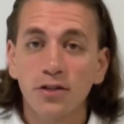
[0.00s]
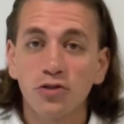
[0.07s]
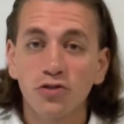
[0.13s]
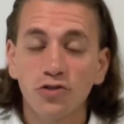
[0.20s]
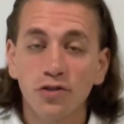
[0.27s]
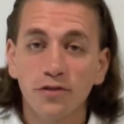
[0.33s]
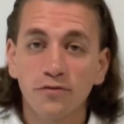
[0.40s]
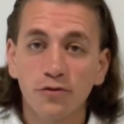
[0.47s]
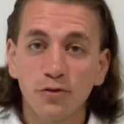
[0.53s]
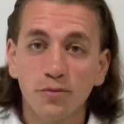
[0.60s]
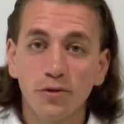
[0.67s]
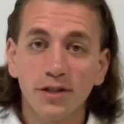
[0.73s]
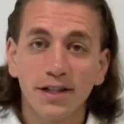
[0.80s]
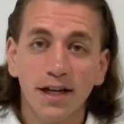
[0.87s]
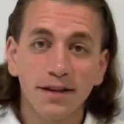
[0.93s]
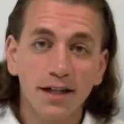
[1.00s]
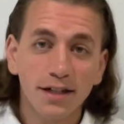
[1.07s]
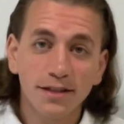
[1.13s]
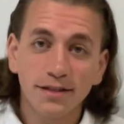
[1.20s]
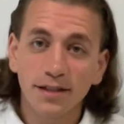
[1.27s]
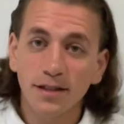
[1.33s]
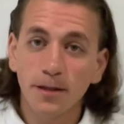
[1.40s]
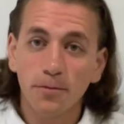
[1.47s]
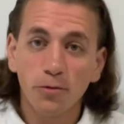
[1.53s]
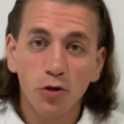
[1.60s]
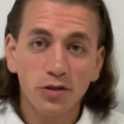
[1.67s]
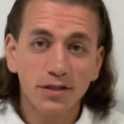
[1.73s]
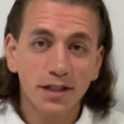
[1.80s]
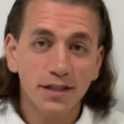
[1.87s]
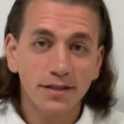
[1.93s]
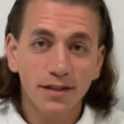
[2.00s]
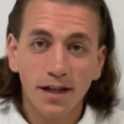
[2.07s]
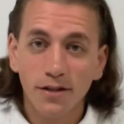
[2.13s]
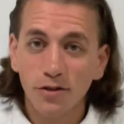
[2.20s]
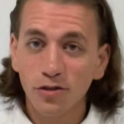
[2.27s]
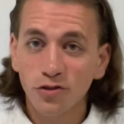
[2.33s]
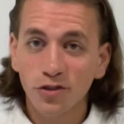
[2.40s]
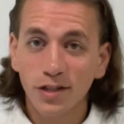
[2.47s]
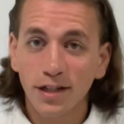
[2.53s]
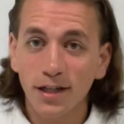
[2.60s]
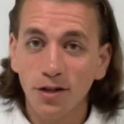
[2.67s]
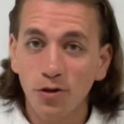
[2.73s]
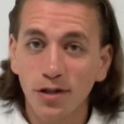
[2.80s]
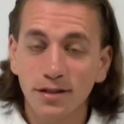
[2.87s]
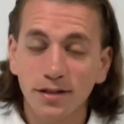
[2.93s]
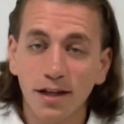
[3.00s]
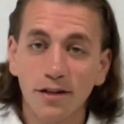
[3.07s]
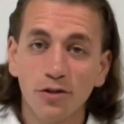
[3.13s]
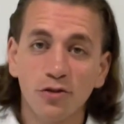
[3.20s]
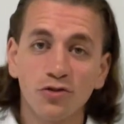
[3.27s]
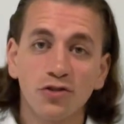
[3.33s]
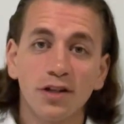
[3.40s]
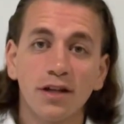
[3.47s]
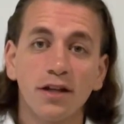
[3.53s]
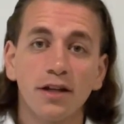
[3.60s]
no solo de fútbol, de análisis, de blog de estadios, en los estadios,